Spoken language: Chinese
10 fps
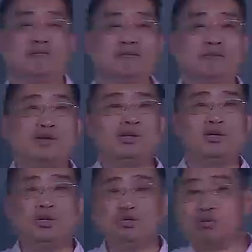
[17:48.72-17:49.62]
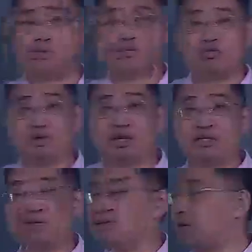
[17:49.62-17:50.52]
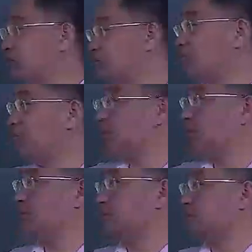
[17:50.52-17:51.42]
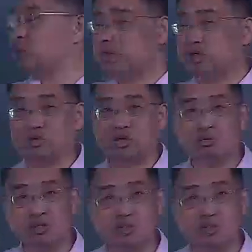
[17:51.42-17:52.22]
因为我们书上来讲话呢就是默认这个优先权呢越小，